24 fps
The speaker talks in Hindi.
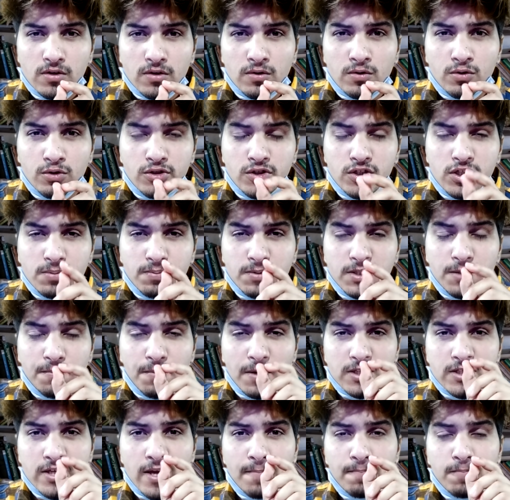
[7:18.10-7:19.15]
कुछ
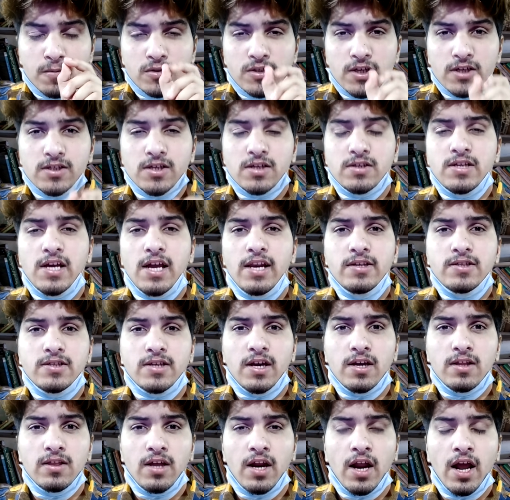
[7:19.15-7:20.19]
चिपचिपा शैम्पू जैसा जेल
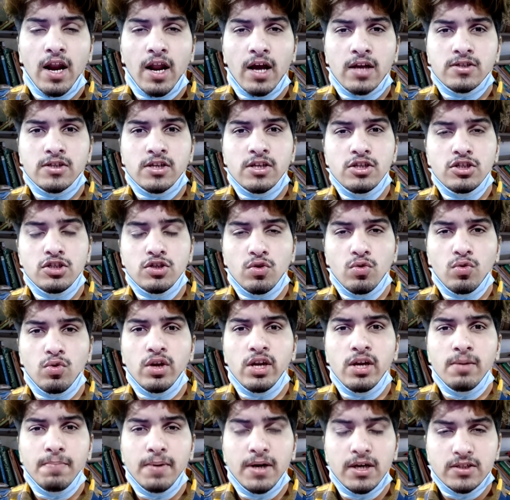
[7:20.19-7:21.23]
इसके अंदर है नाजरीन
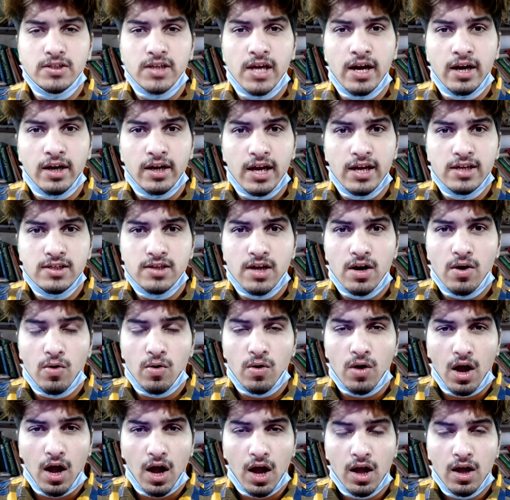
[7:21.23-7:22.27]
जरूर इन बिल्ट सैनिटाइजर
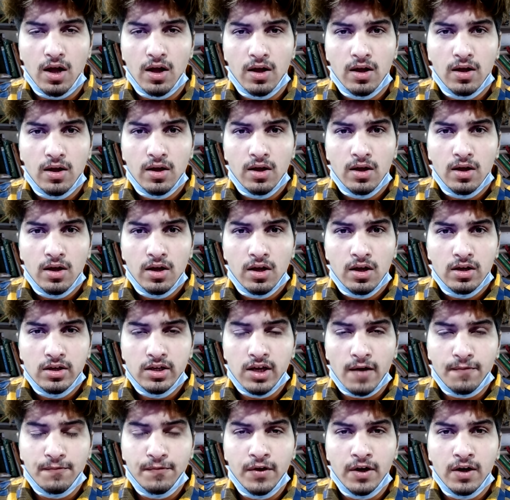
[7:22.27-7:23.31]
होगा
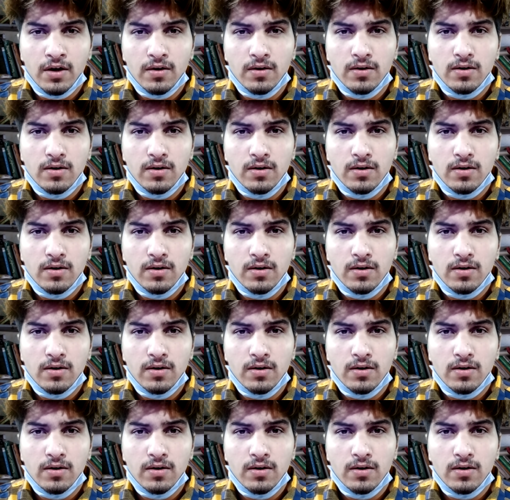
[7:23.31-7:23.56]
या फिर